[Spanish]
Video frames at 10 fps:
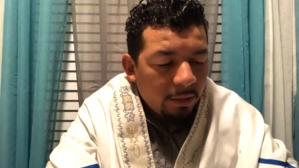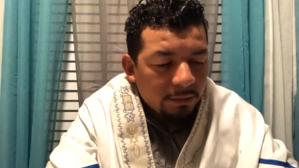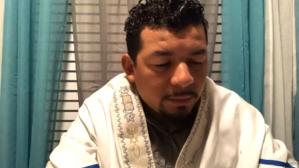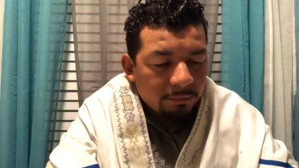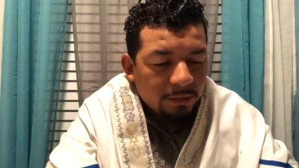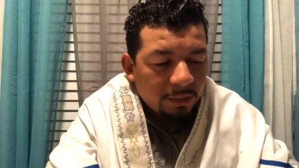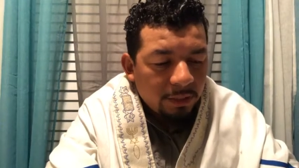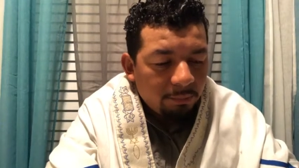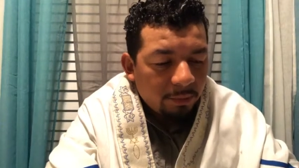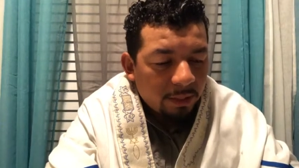Estamos
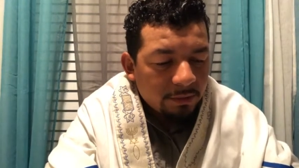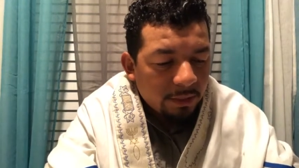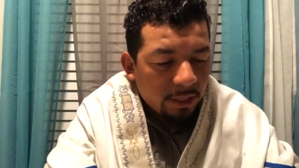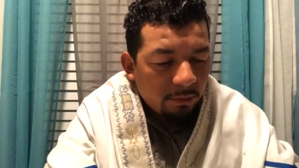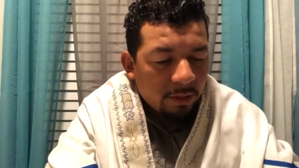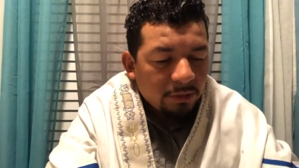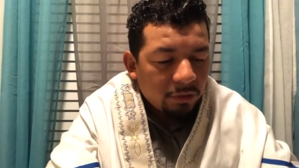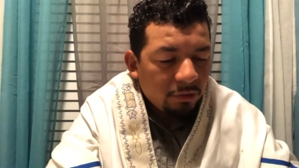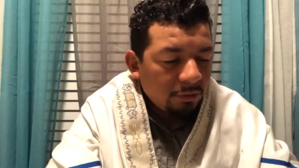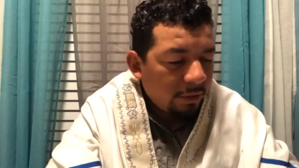aquí para hacer la
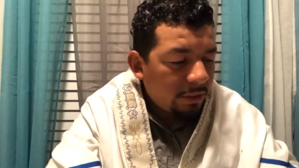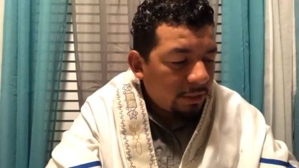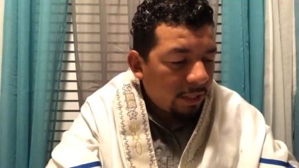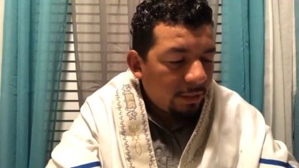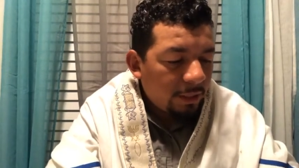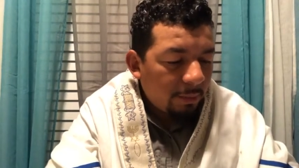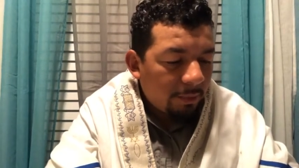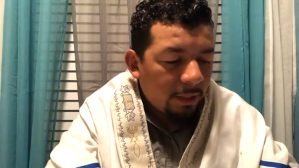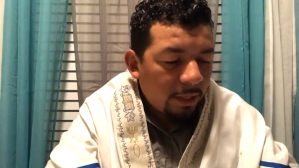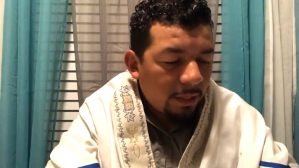oración, el chaharit de la
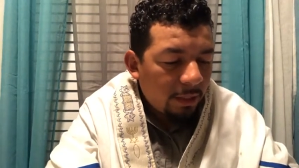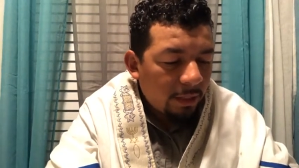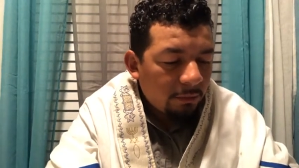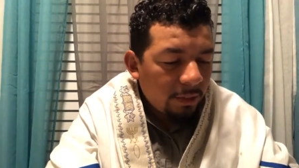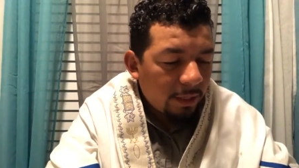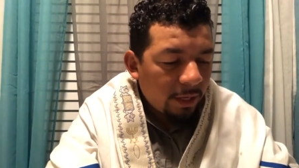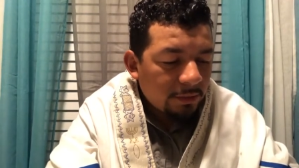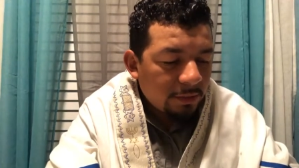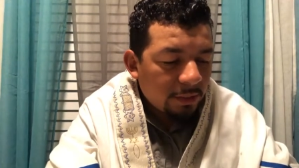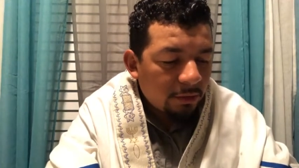mañana, dándole
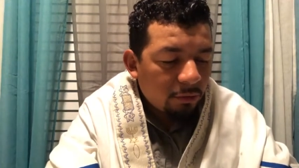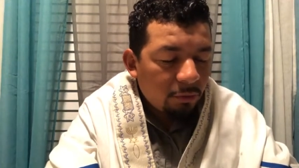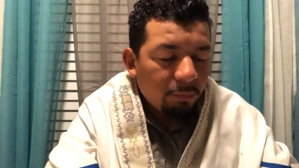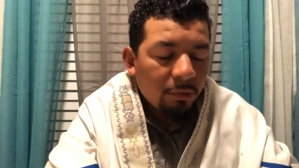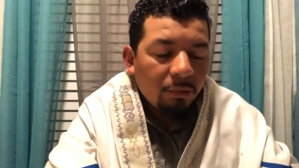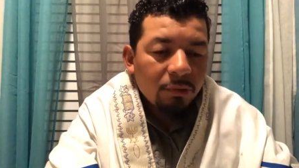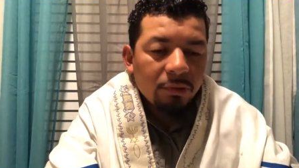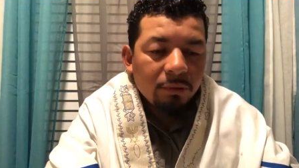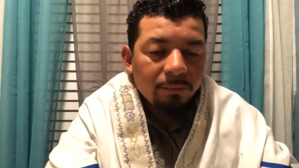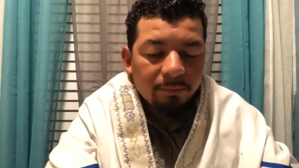gracias al
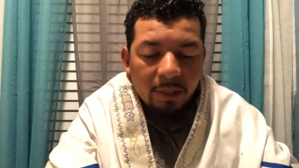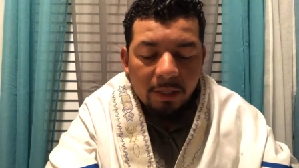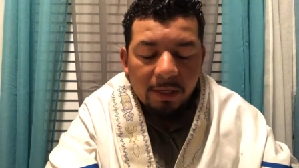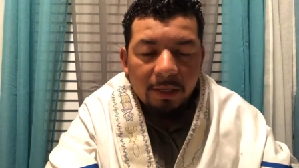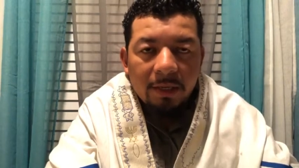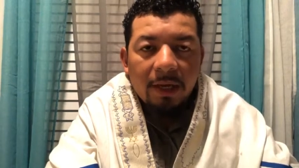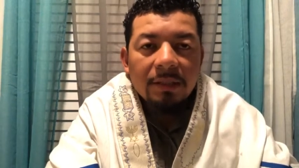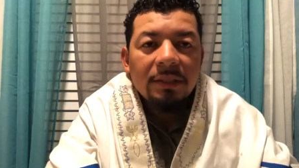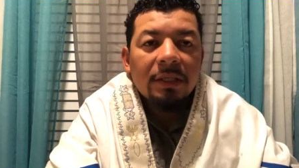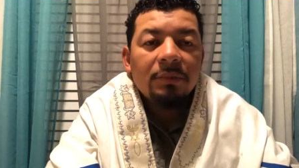Todopoderoso, a darle
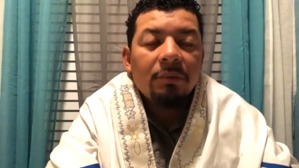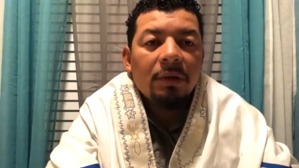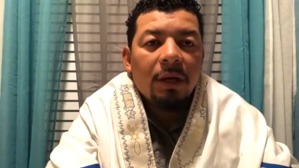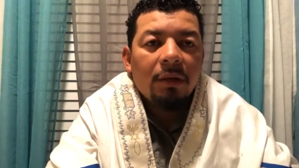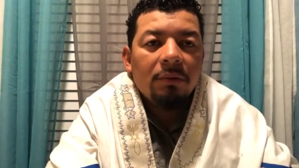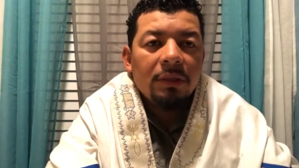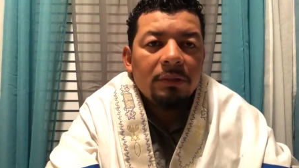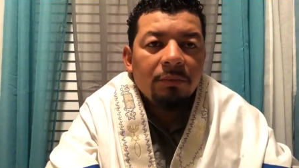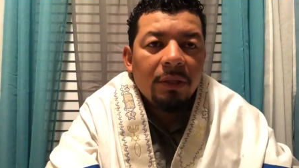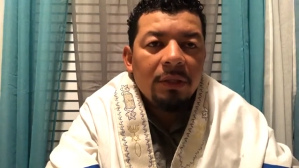gracias por cada una de
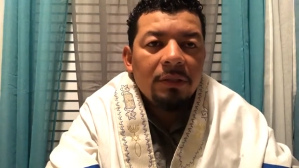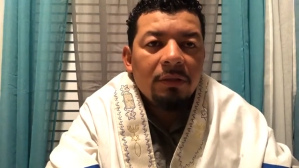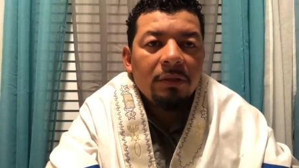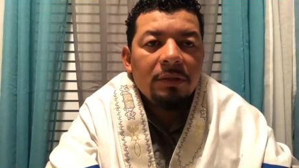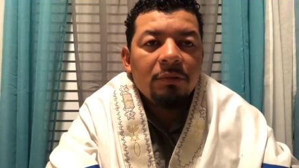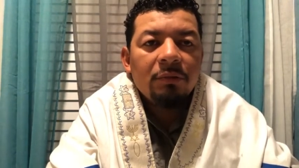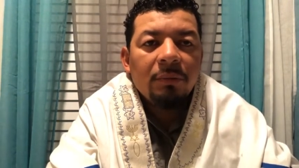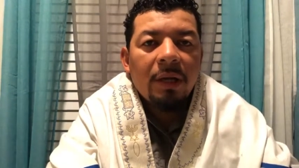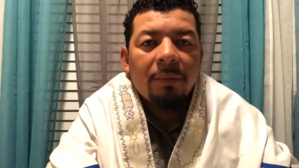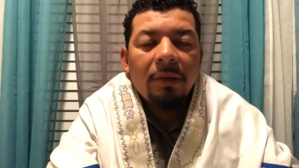sus bendiciones, sus
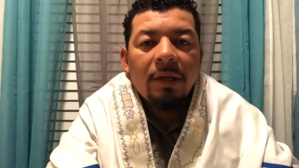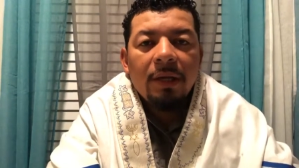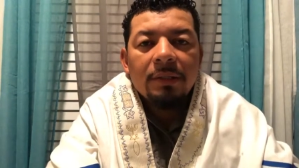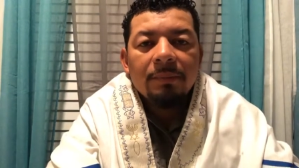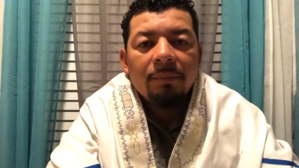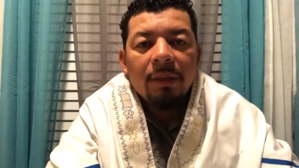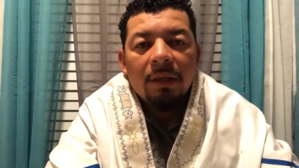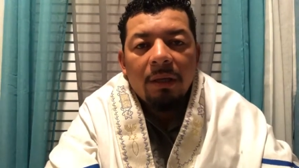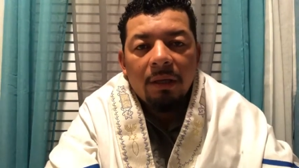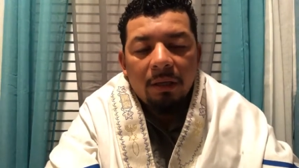maravillas
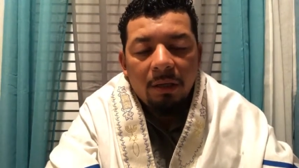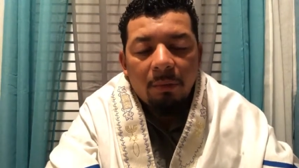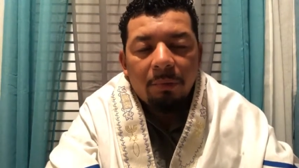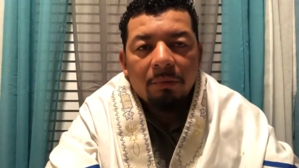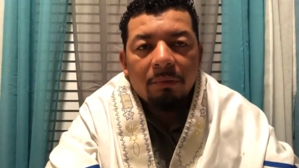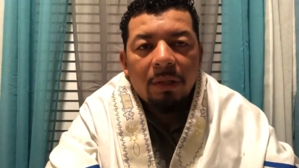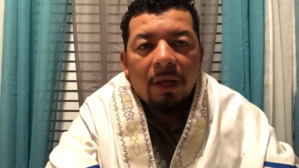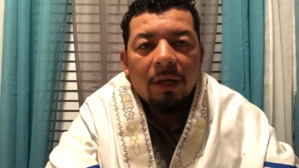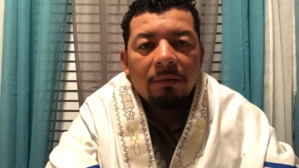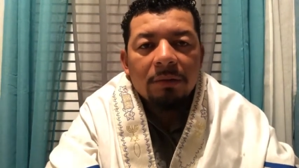y la
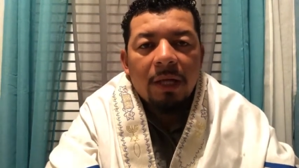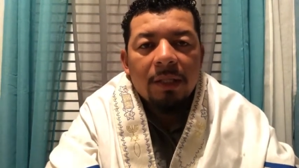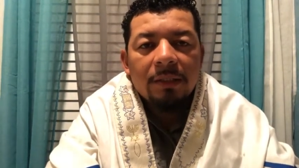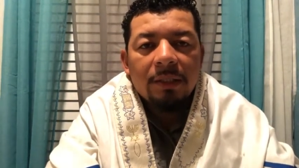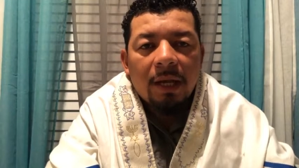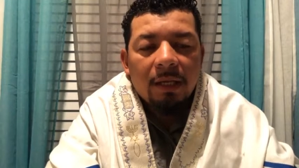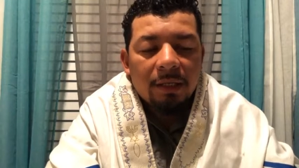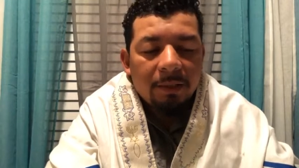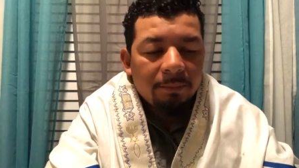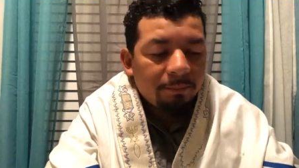oportunidad que nos da de estar aquí.